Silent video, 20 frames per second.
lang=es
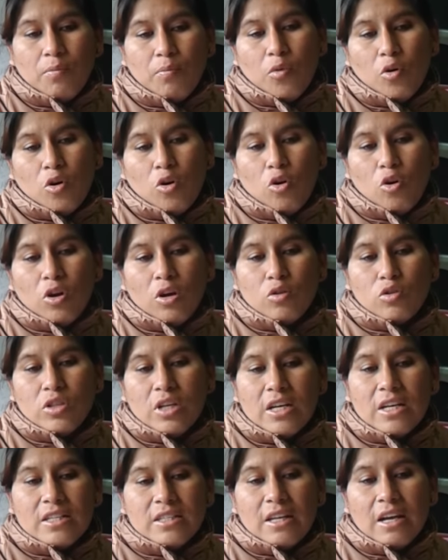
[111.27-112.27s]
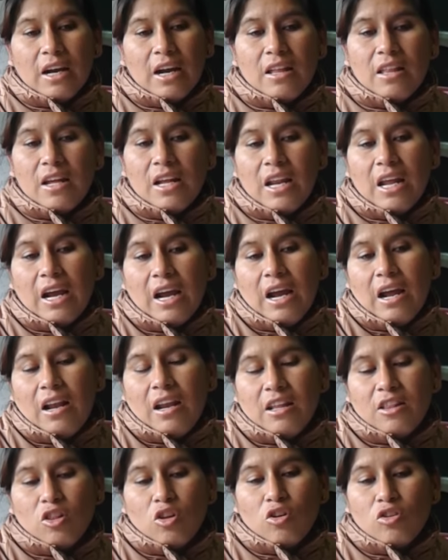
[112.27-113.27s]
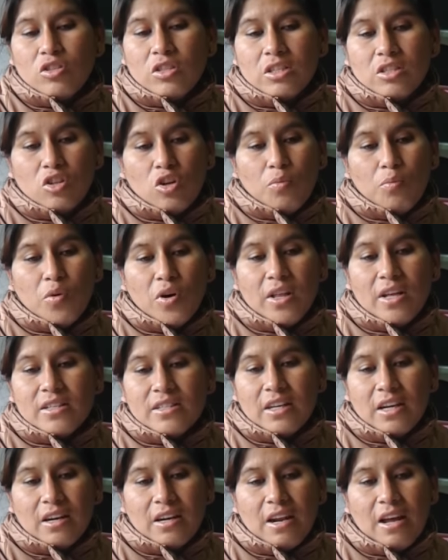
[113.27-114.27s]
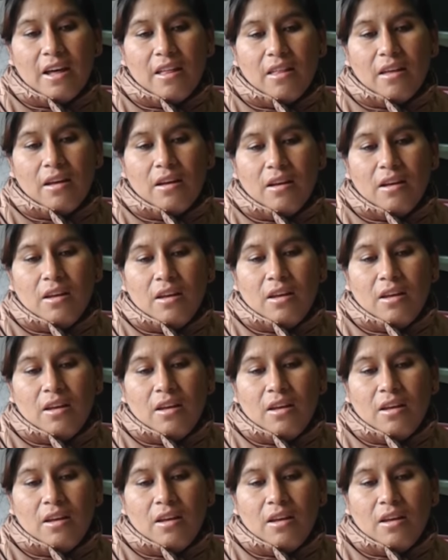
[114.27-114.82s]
por lo que usted está acá de ilegal, entonces no puede hacer nada.